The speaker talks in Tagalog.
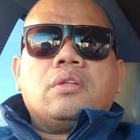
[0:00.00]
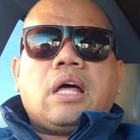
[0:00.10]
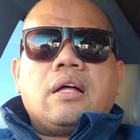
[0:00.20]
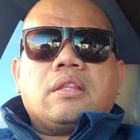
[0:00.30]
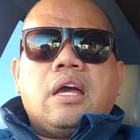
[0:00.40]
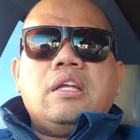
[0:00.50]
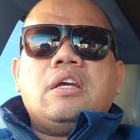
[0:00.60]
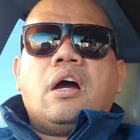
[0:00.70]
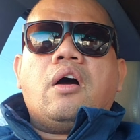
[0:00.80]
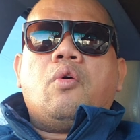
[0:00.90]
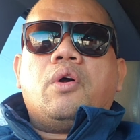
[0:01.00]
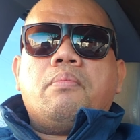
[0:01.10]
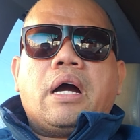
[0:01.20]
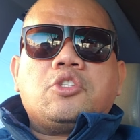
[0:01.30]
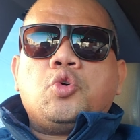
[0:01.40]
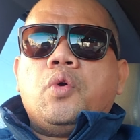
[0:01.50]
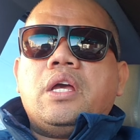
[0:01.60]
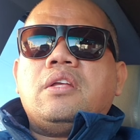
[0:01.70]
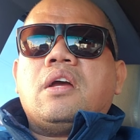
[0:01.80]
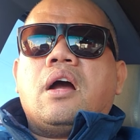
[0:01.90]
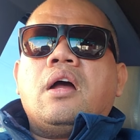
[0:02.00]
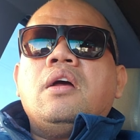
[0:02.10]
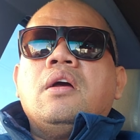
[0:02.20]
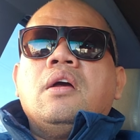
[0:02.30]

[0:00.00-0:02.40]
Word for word: tatay niya or mga tsuhin niya